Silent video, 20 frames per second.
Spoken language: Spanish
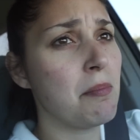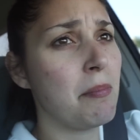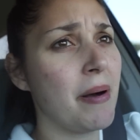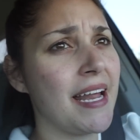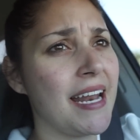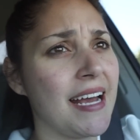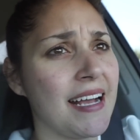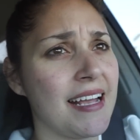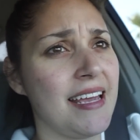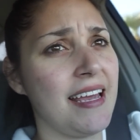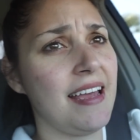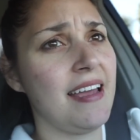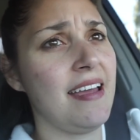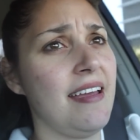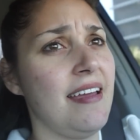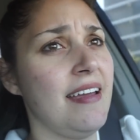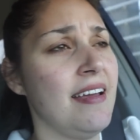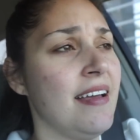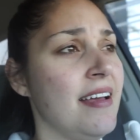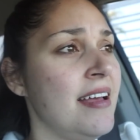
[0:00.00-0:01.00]
para
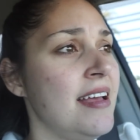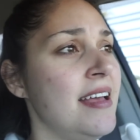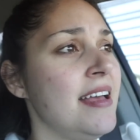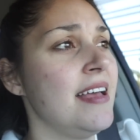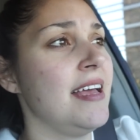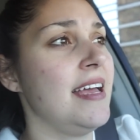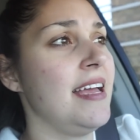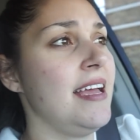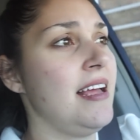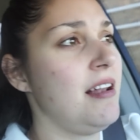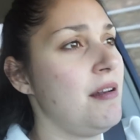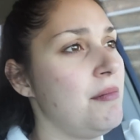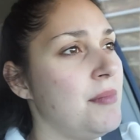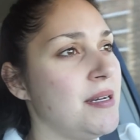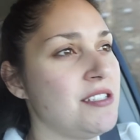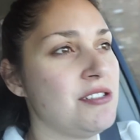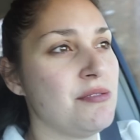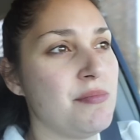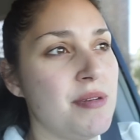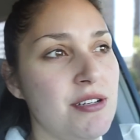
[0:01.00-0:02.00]
que él
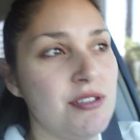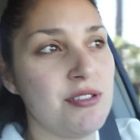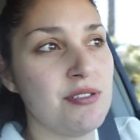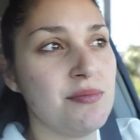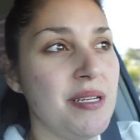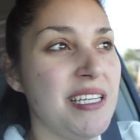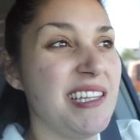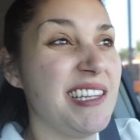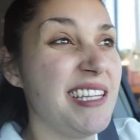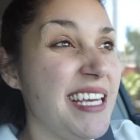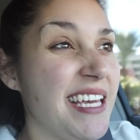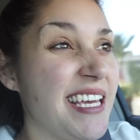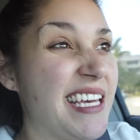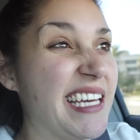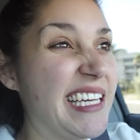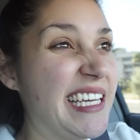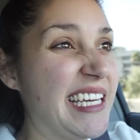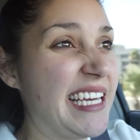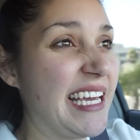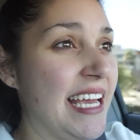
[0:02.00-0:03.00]
más o menos me
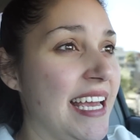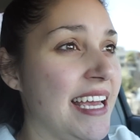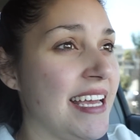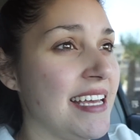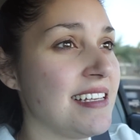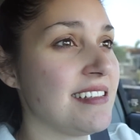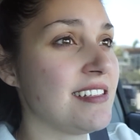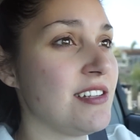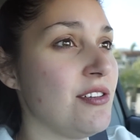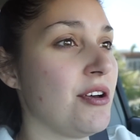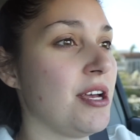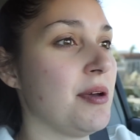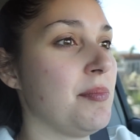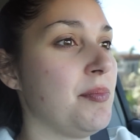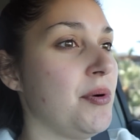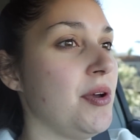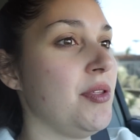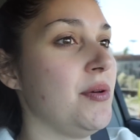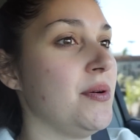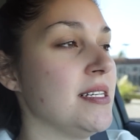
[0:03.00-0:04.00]
indique qué es lo que
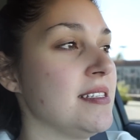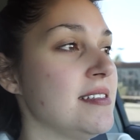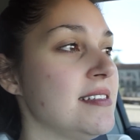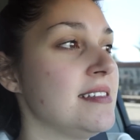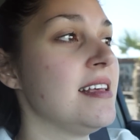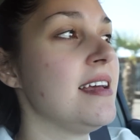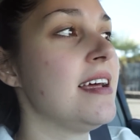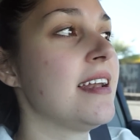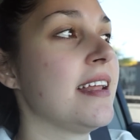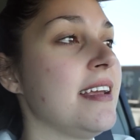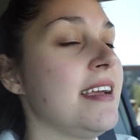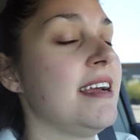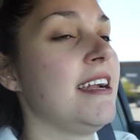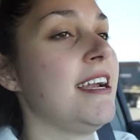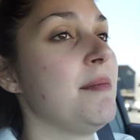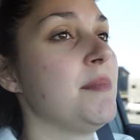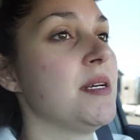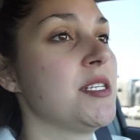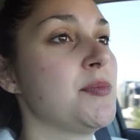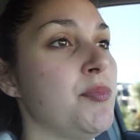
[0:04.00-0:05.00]
puedo hacer, qué
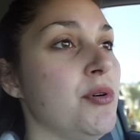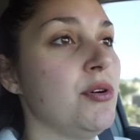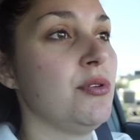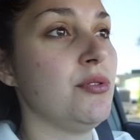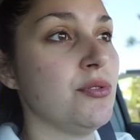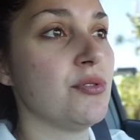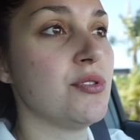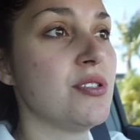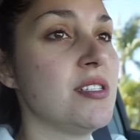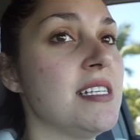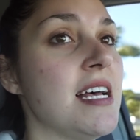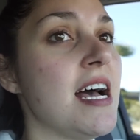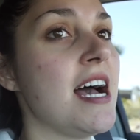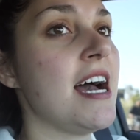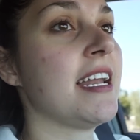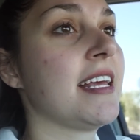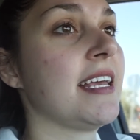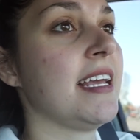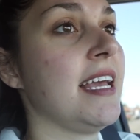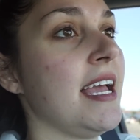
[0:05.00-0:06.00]
cremas puedo
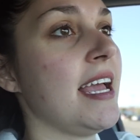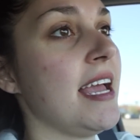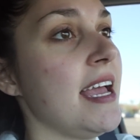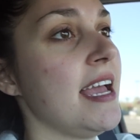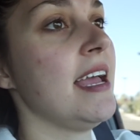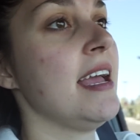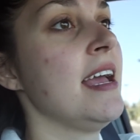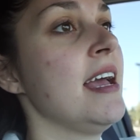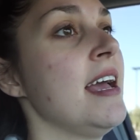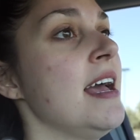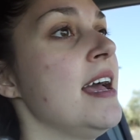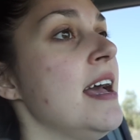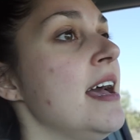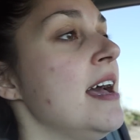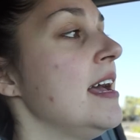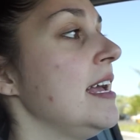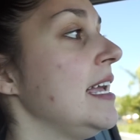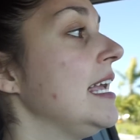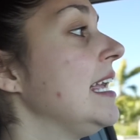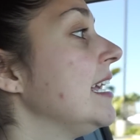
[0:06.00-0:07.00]
usar, qué
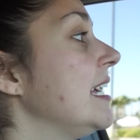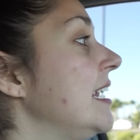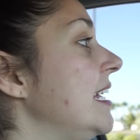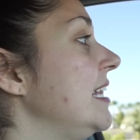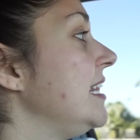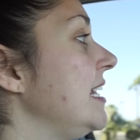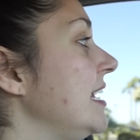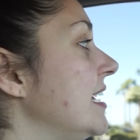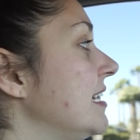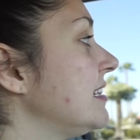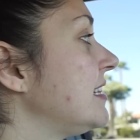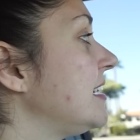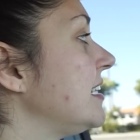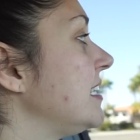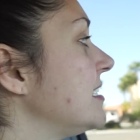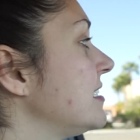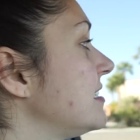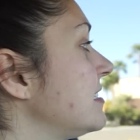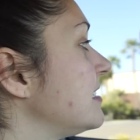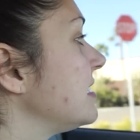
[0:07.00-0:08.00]

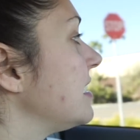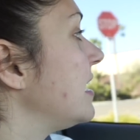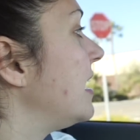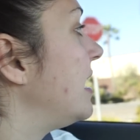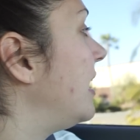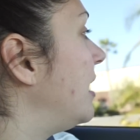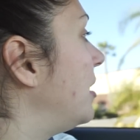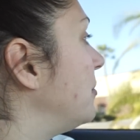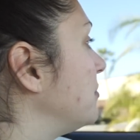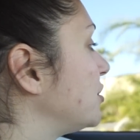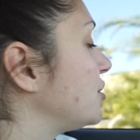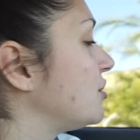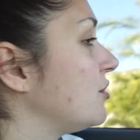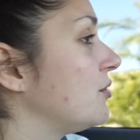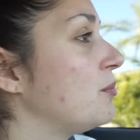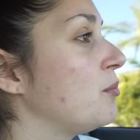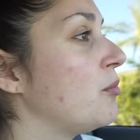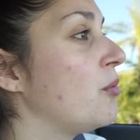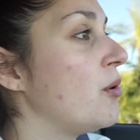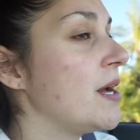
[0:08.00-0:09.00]
ingredientes
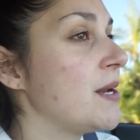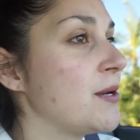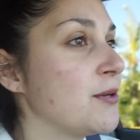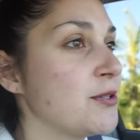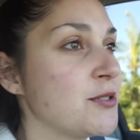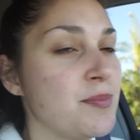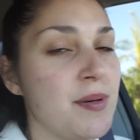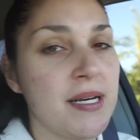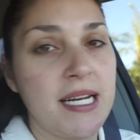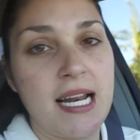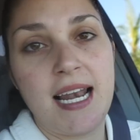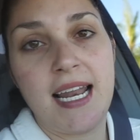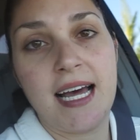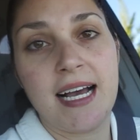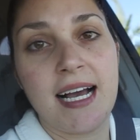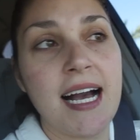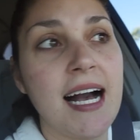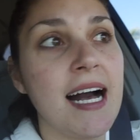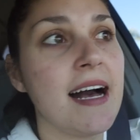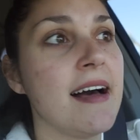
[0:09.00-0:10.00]
son buenos para la
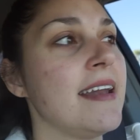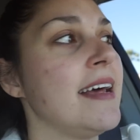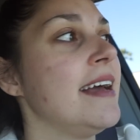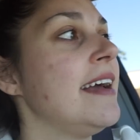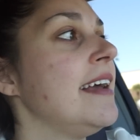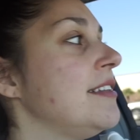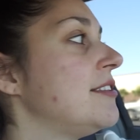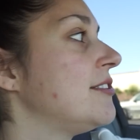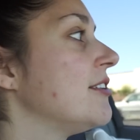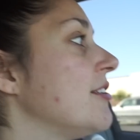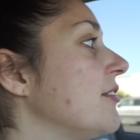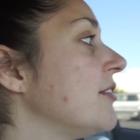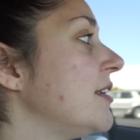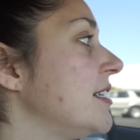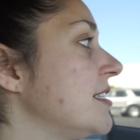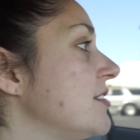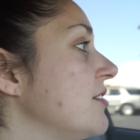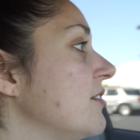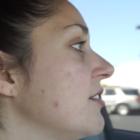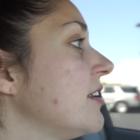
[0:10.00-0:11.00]
cara y todo
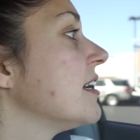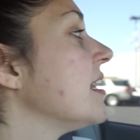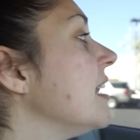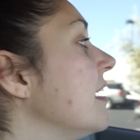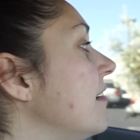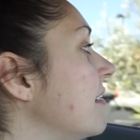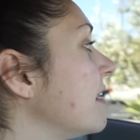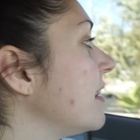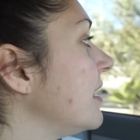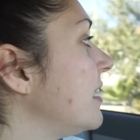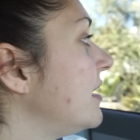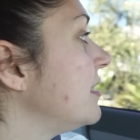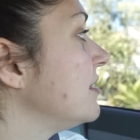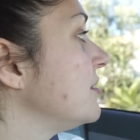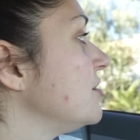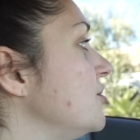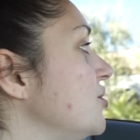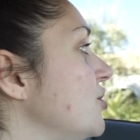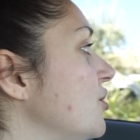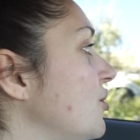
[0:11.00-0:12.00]
eso, que la verdad
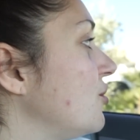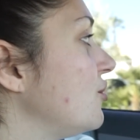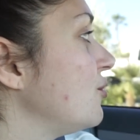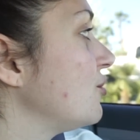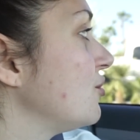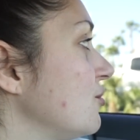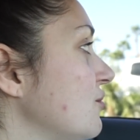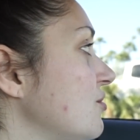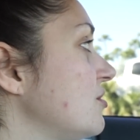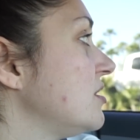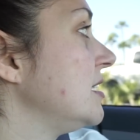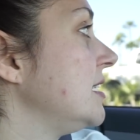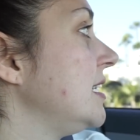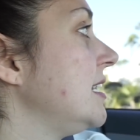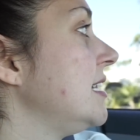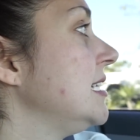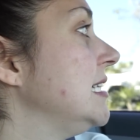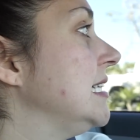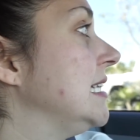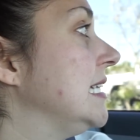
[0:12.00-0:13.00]
yo no
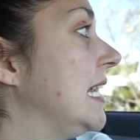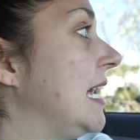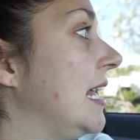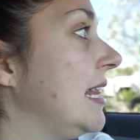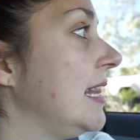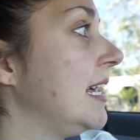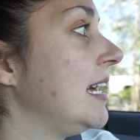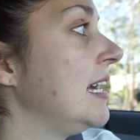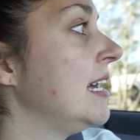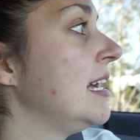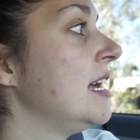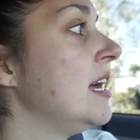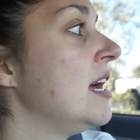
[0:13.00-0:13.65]
sé nada.